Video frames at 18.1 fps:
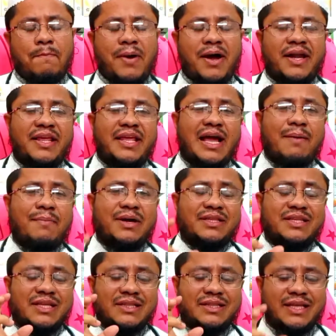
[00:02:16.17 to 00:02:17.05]
পানি
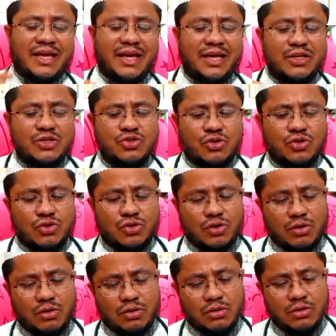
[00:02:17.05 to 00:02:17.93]
আমাদের দেহের জন্য
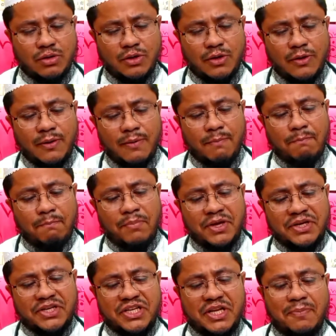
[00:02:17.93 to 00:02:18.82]

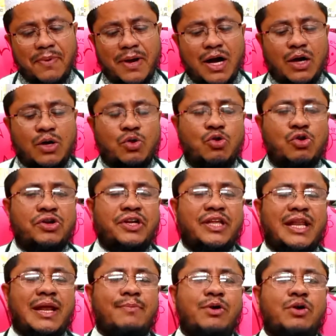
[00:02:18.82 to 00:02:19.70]
বেশিরভাগ রোগ
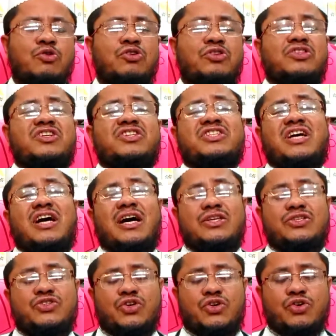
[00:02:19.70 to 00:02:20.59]
নিরাময় করতে
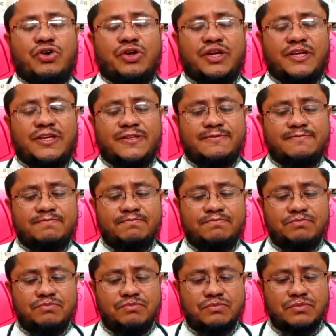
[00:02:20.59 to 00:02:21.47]
সাহায্য করে
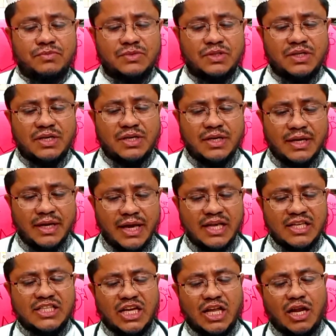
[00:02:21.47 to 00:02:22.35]

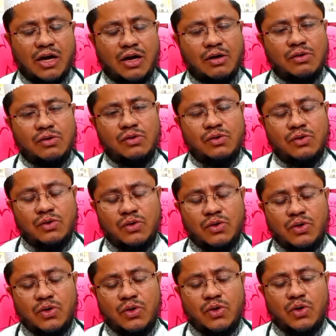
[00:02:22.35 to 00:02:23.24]
এছাড়াও
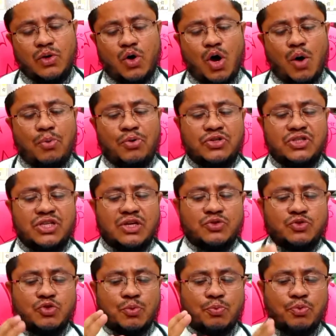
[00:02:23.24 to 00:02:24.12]

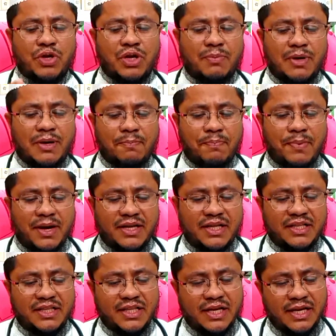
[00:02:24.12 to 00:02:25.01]
অপর্যাস্ত পরিমাণ
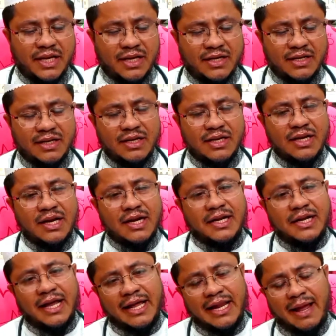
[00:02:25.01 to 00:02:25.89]
পানি দেহের
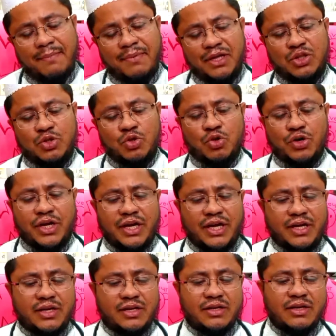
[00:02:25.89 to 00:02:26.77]
নানাবিধ
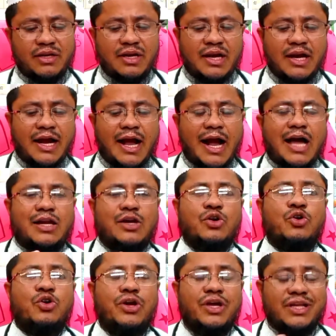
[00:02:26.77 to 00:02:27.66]
রোগের কারণ
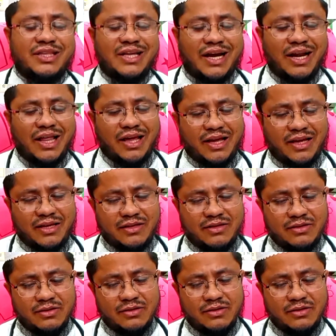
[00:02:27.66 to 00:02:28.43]
হয়ে দাঁড়ায়